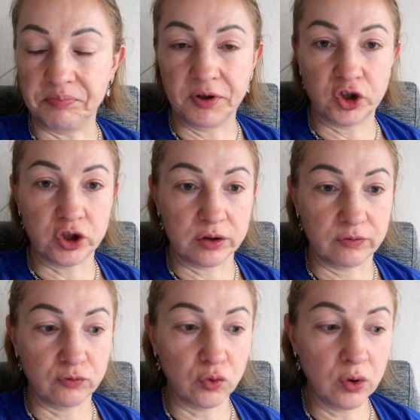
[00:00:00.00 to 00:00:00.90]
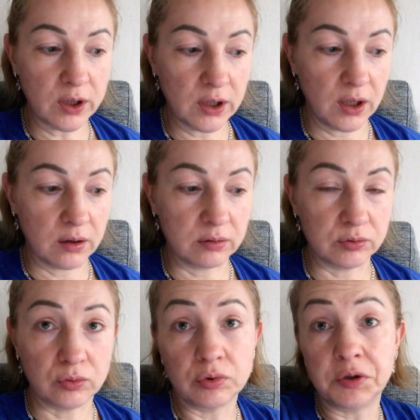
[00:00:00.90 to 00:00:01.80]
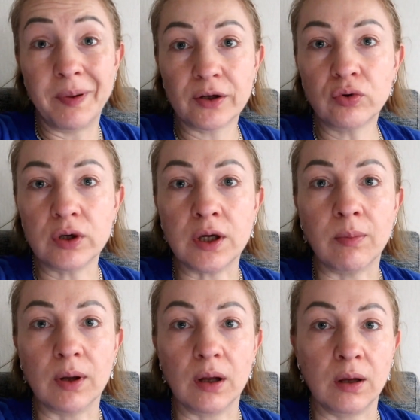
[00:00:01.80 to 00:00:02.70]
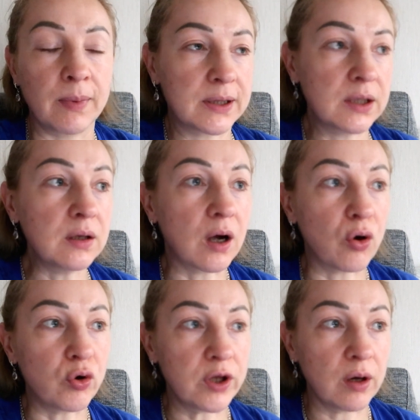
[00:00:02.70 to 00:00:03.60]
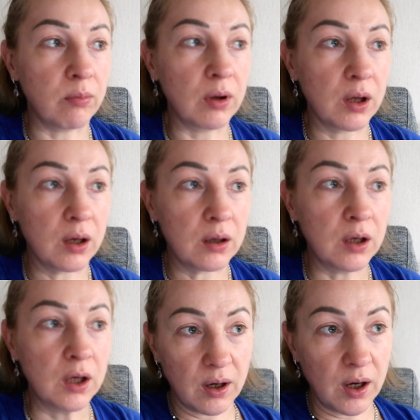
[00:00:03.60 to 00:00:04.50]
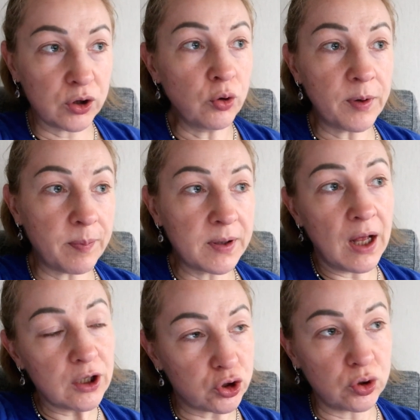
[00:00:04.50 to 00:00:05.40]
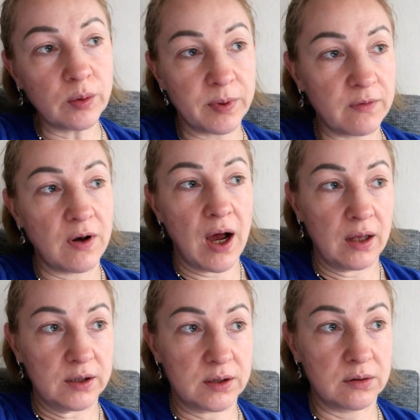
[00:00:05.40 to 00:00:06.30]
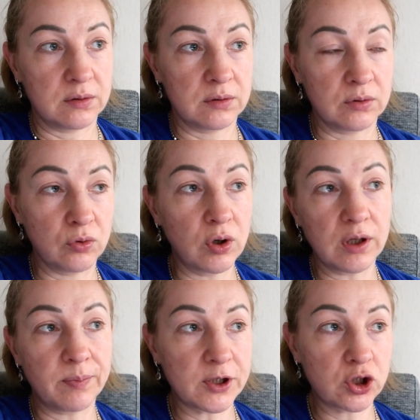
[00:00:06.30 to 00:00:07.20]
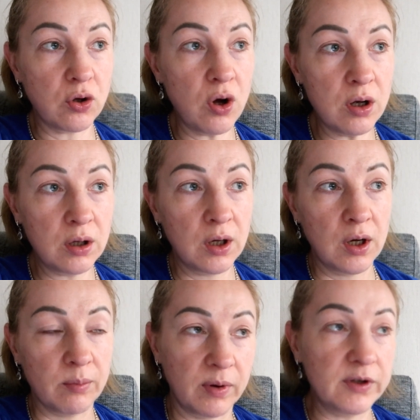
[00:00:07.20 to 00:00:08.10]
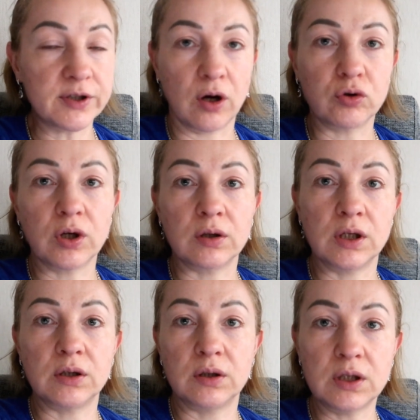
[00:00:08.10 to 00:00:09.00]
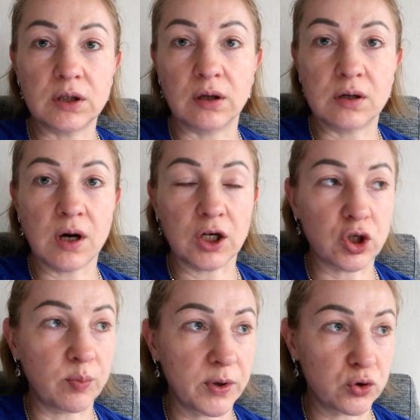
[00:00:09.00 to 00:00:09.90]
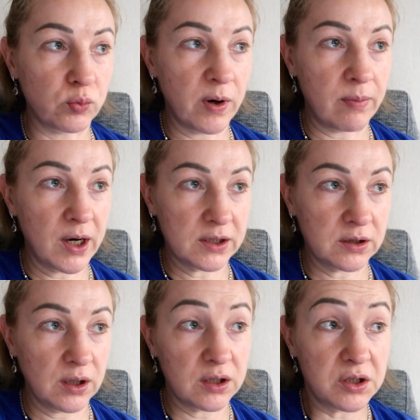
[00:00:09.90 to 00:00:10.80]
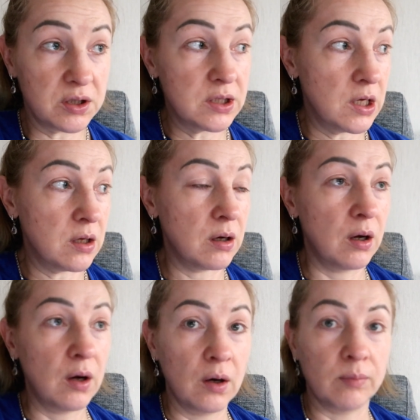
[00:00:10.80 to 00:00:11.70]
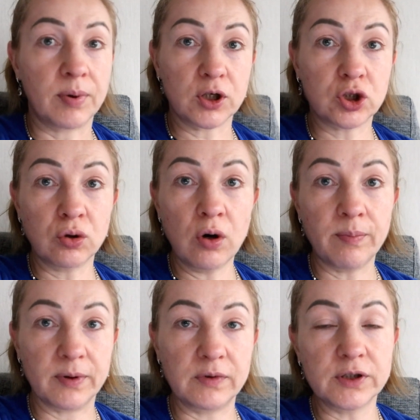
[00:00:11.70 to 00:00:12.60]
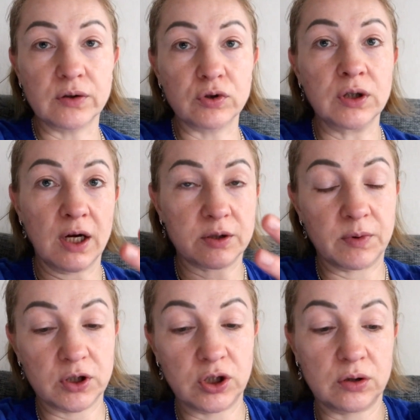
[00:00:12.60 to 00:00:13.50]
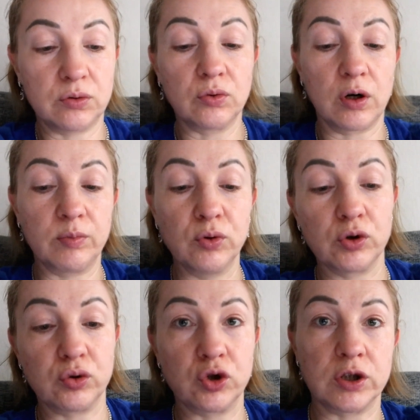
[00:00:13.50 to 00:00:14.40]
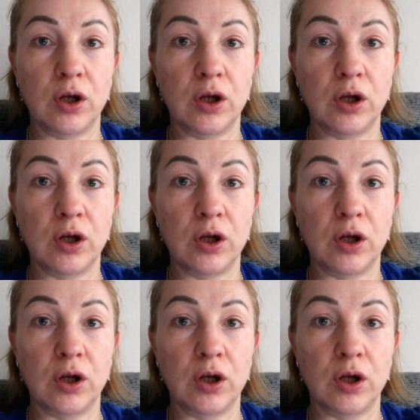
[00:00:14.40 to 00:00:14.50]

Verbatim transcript: першит в горле. Ну, температуры не было, ломоты никакой не было. Одно пропадало, что-то появлялось. Горло прошло, появился какой-то, знаете, кашель приступообразный, один день прошло, появился вот насморк. Сейчас, ну, как бы нос уже